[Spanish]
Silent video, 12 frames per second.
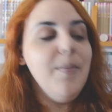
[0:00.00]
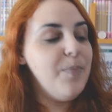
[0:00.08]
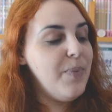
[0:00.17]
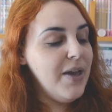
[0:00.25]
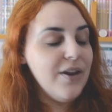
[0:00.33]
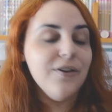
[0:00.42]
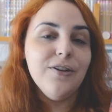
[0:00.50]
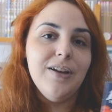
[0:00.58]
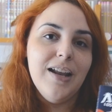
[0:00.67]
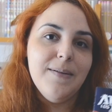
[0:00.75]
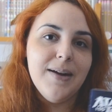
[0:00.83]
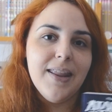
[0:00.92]
Pero
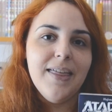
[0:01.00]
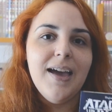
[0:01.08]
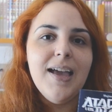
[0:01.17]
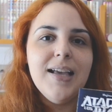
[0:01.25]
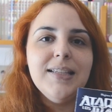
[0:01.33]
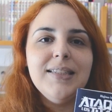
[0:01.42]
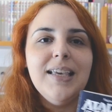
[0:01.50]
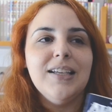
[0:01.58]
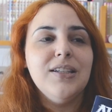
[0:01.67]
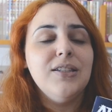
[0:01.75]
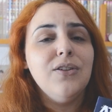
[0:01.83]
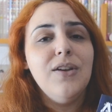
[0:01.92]
la verdad es que
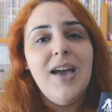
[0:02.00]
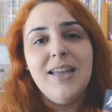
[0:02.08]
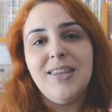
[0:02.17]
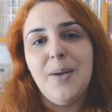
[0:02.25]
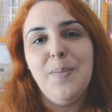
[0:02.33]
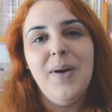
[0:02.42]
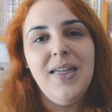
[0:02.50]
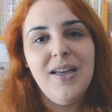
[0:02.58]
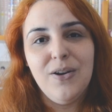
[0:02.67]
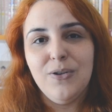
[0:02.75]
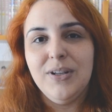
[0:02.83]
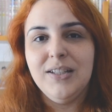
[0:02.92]
estoy
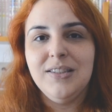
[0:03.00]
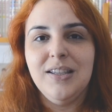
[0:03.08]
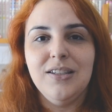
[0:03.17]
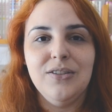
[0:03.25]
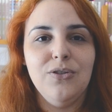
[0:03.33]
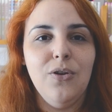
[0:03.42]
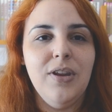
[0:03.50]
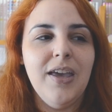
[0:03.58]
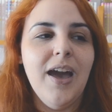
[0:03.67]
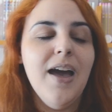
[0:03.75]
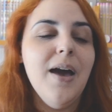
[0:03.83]
atrapada con esta historia